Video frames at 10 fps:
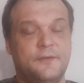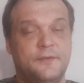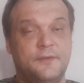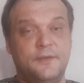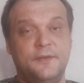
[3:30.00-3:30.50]

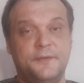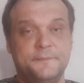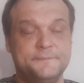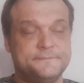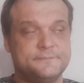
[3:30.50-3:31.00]
И,
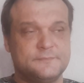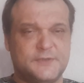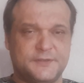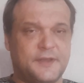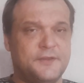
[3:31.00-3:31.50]

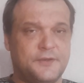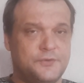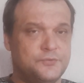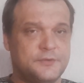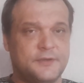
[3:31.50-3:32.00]
кстати,
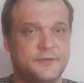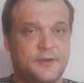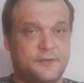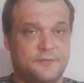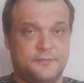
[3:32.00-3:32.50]
хочу
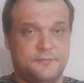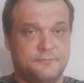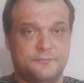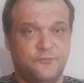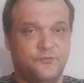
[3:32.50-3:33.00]
сказать,
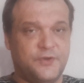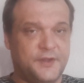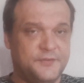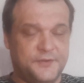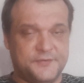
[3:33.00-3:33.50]

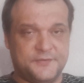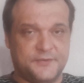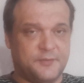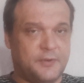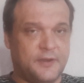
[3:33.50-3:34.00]
вредность
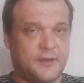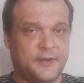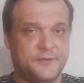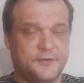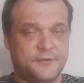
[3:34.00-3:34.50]
табака
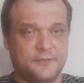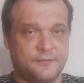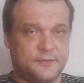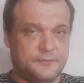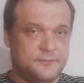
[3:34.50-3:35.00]
от
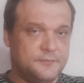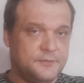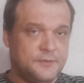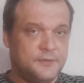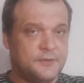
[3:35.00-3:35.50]
этого,
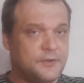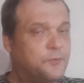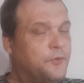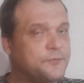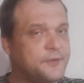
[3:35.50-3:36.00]

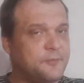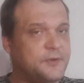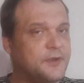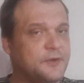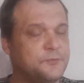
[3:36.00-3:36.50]
какой он там и
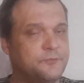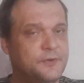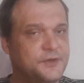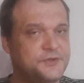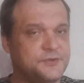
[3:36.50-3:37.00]
как он
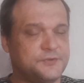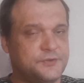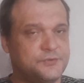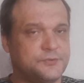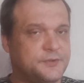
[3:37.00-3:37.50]
выращен,
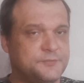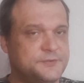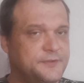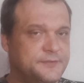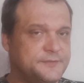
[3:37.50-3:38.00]
и что там
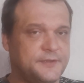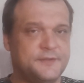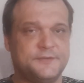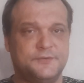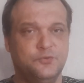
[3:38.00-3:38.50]
сделано,
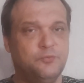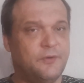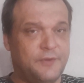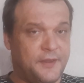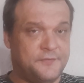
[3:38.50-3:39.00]
знаете, не
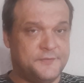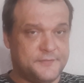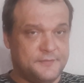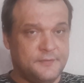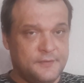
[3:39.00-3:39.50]
убавляется.